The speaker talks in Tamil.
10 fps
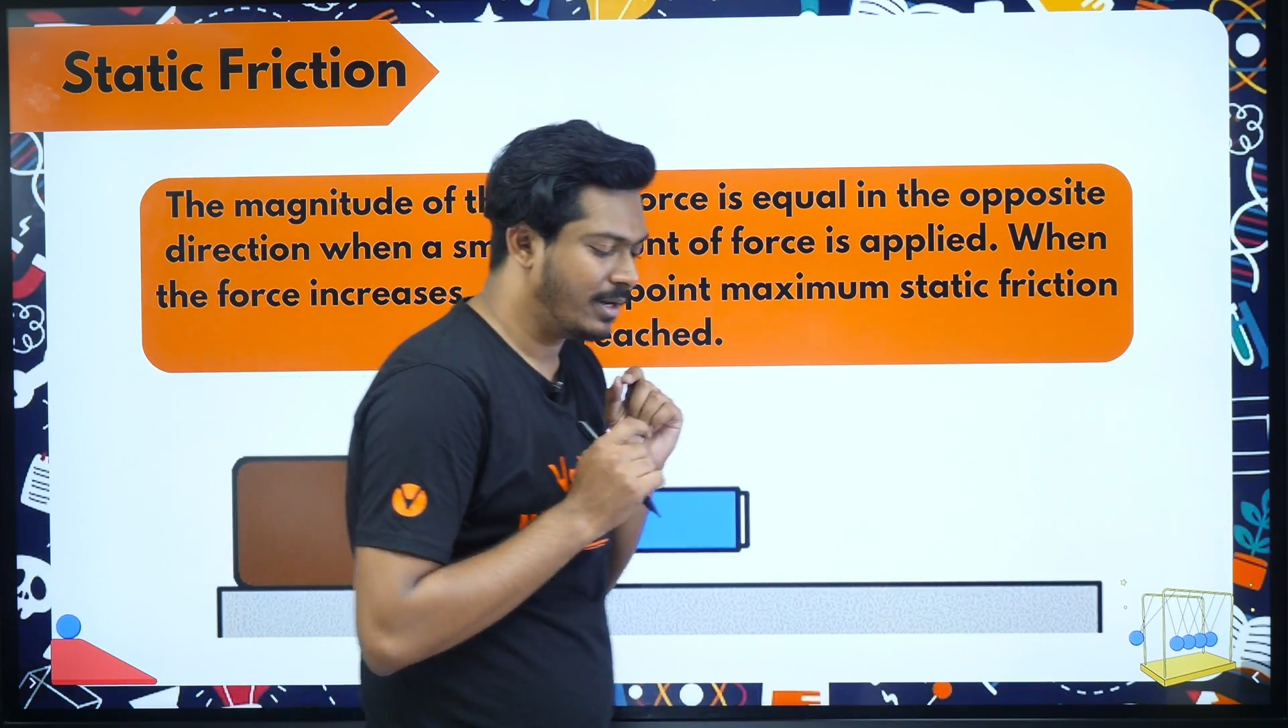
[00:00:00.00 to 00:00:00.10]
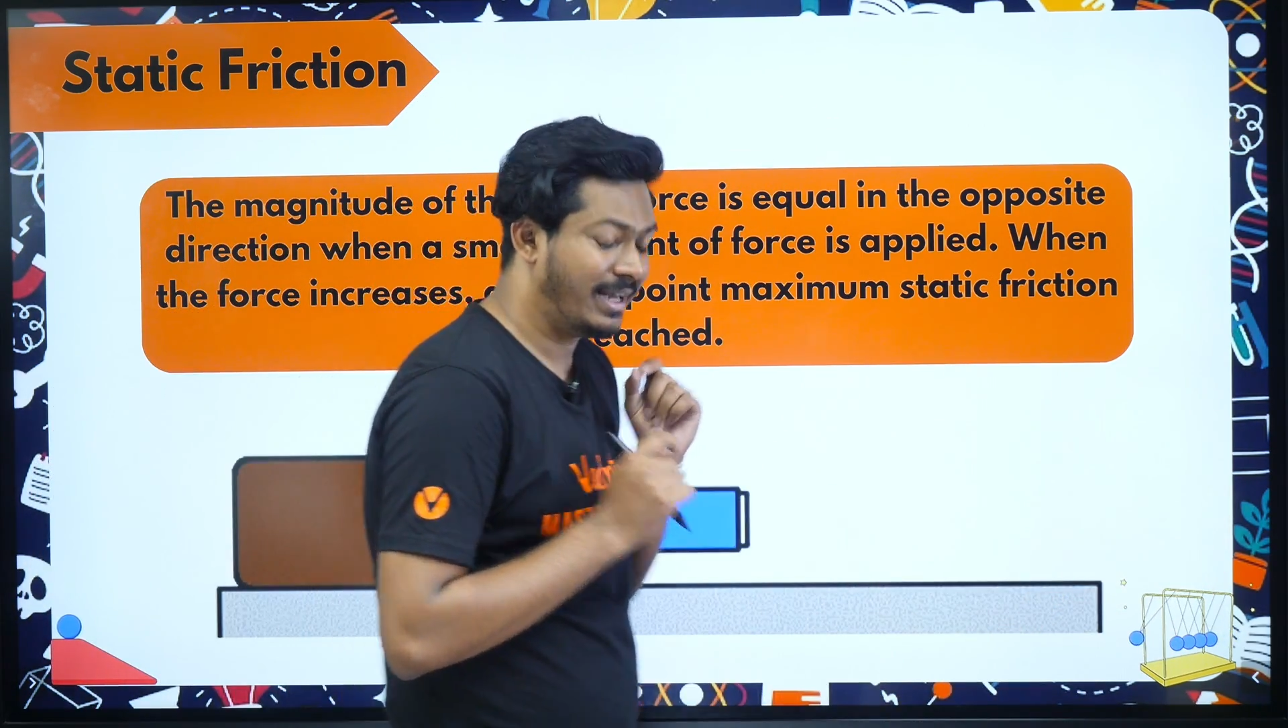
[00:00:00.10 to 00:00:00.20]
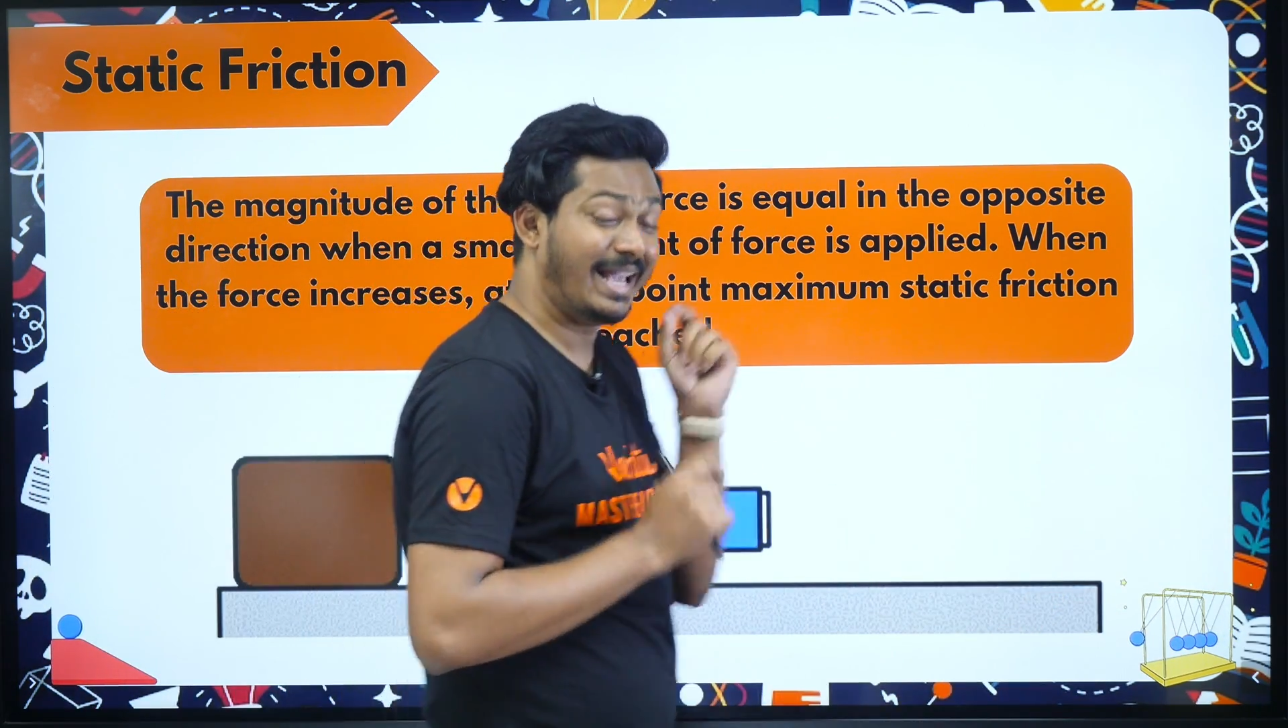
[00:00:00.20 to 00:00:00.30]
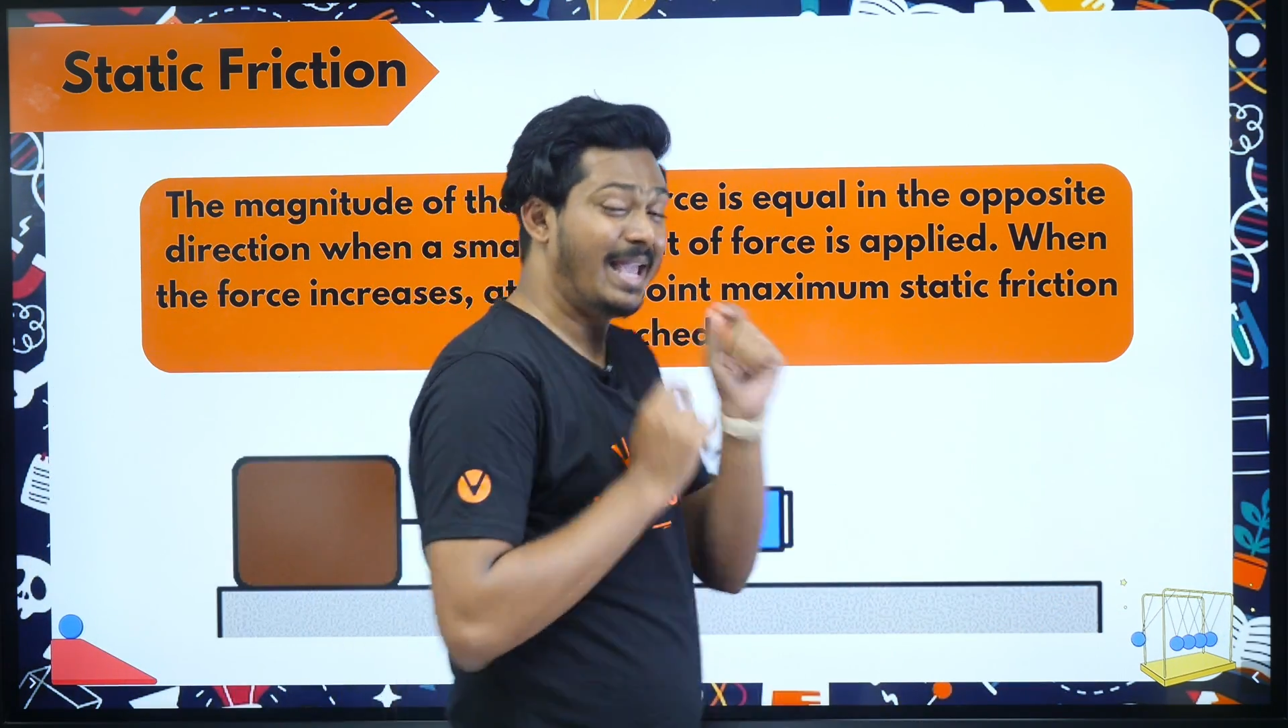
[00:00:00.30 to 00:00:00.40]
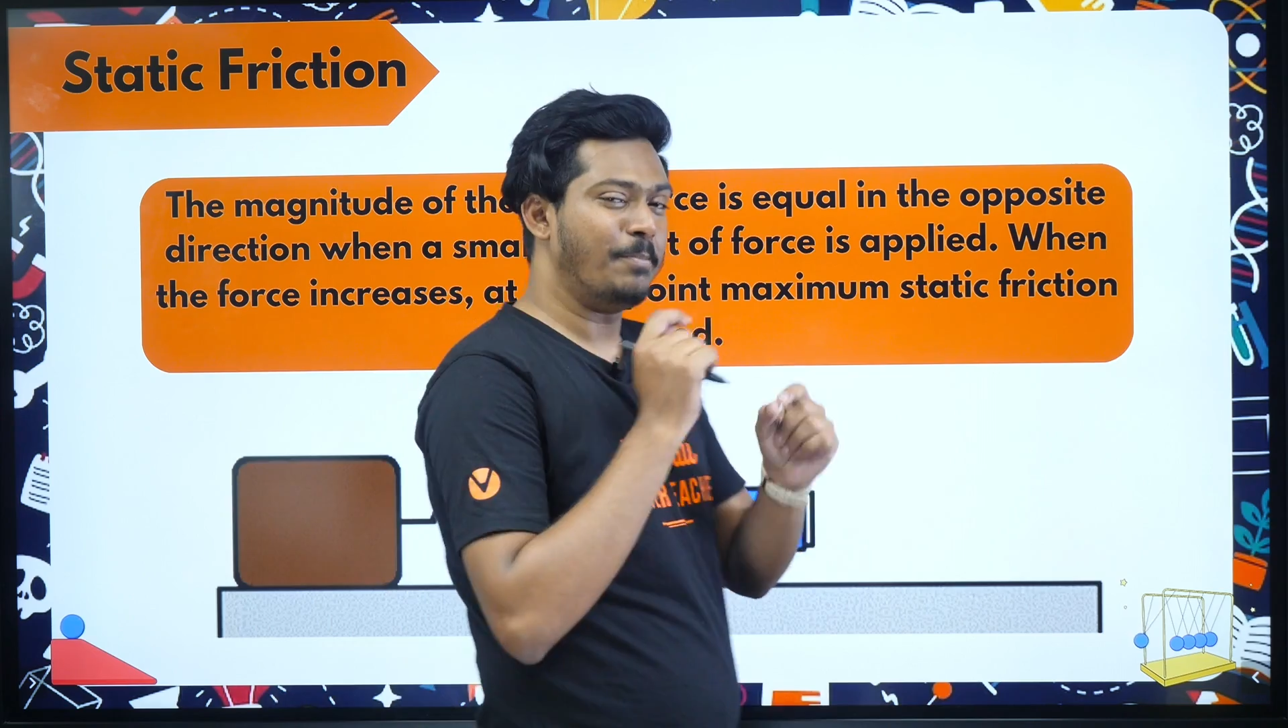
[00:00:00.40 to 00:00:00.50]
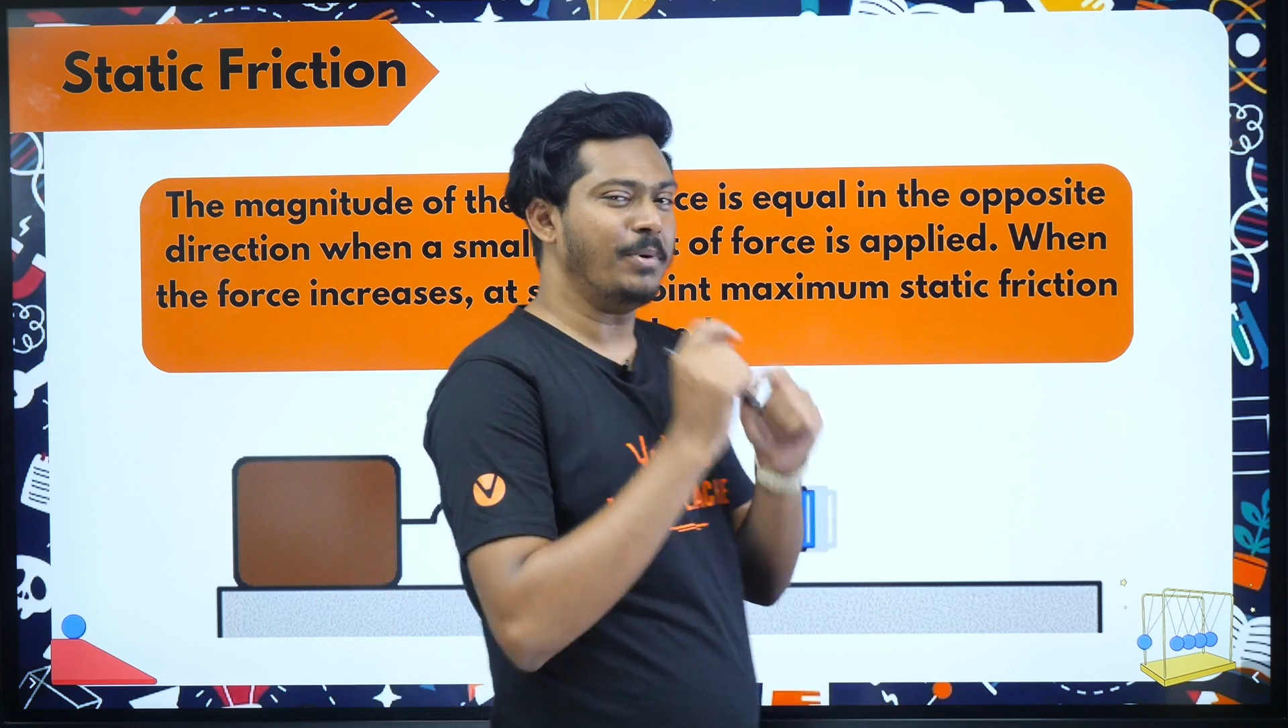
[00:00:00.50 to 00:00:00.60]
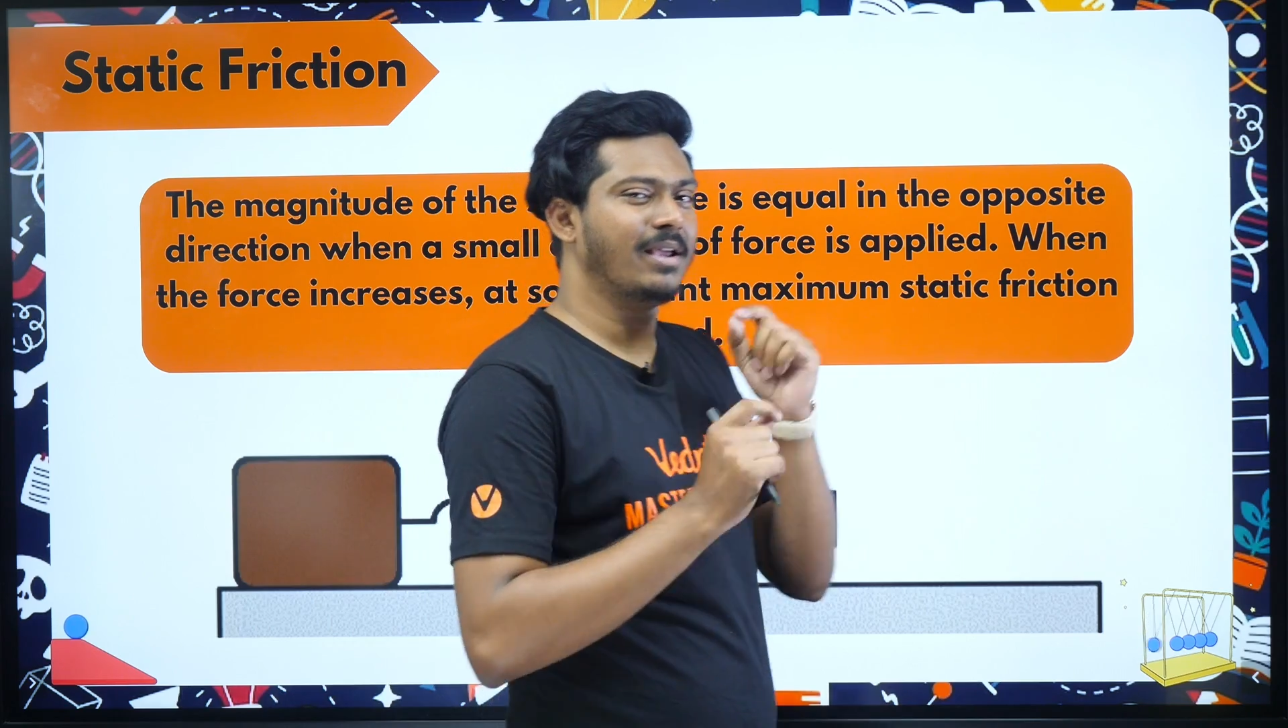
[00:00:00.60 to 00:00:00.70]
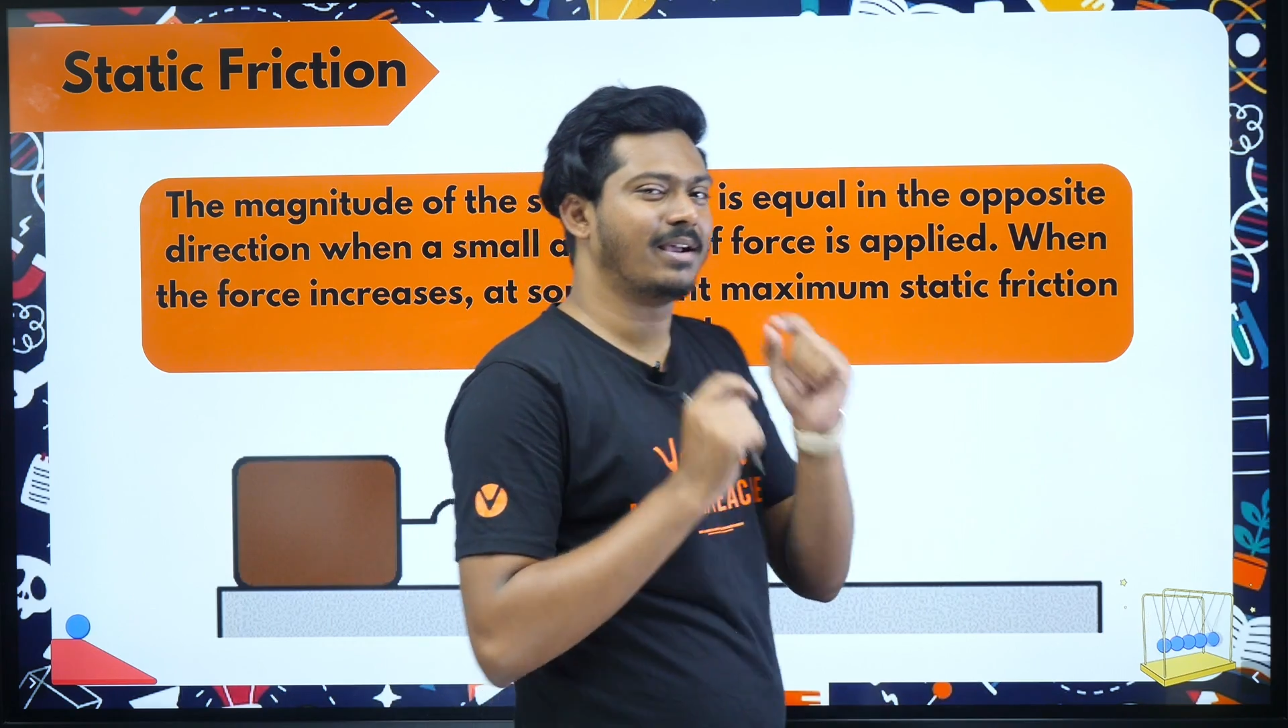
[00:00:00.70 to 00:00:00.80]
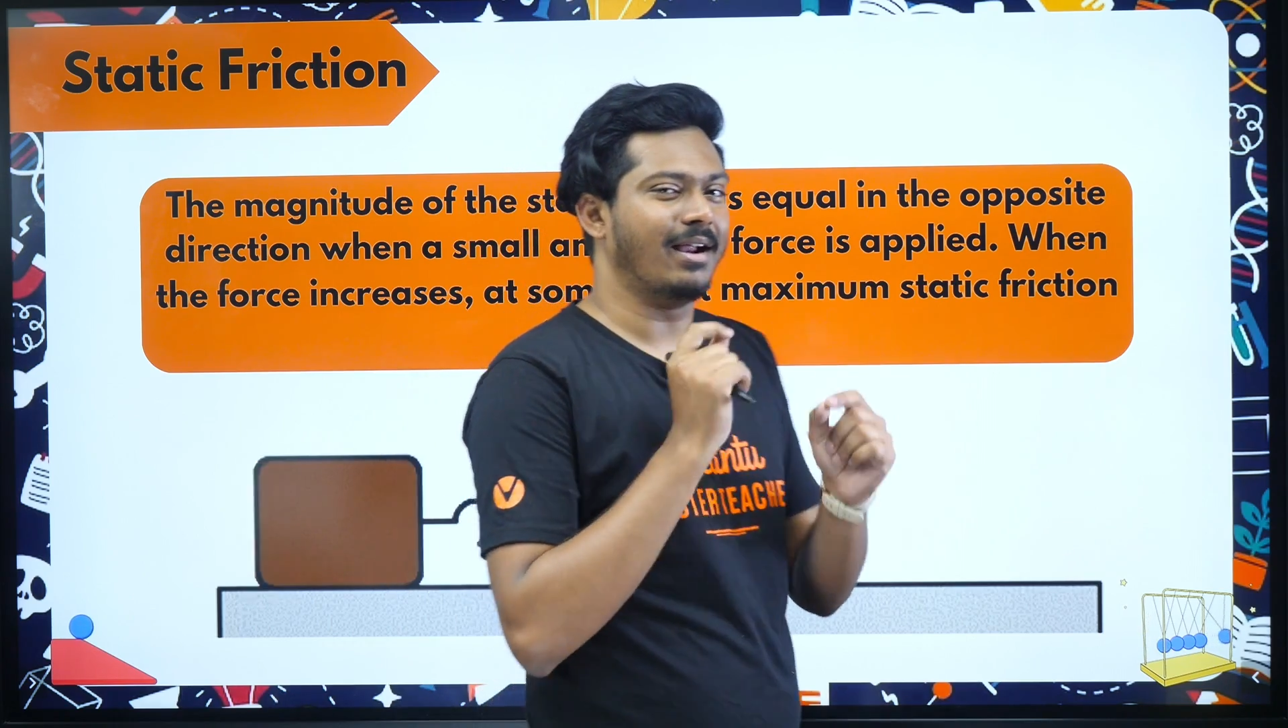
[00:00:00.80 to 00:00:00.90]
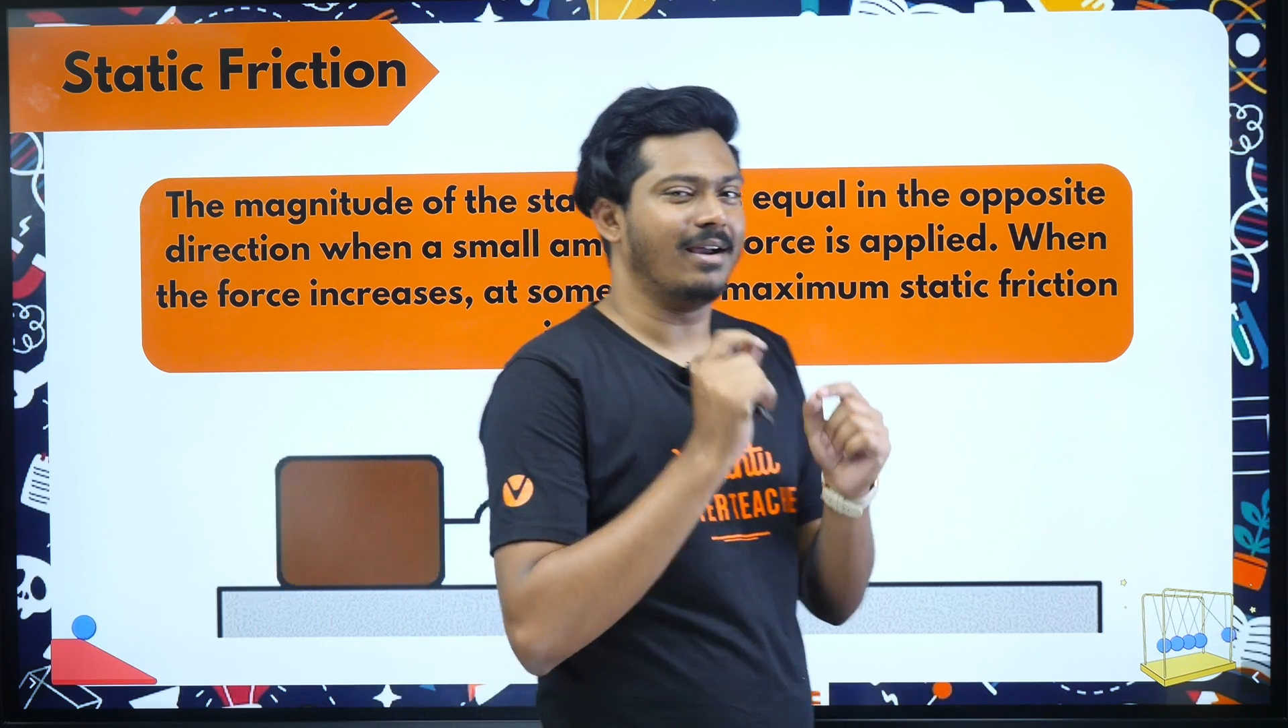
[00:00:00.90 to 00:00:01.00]
நீங்கள் எப்படி
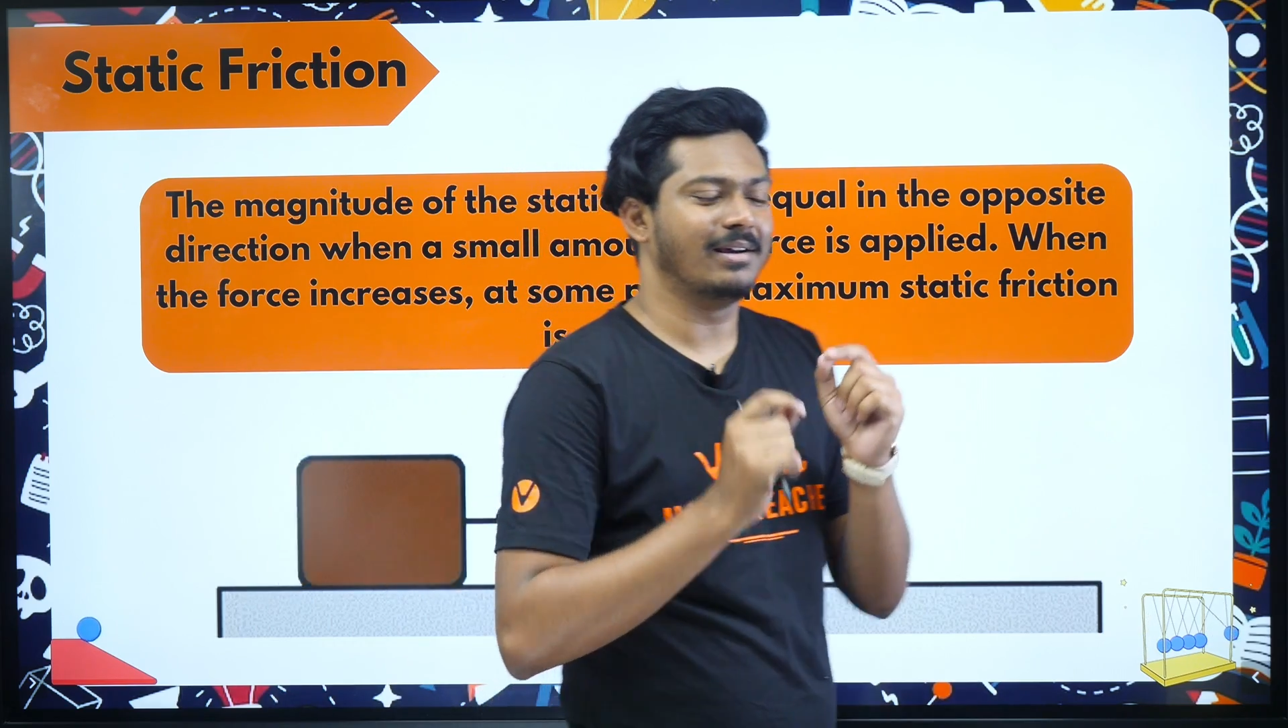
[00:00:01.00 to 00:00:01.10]
க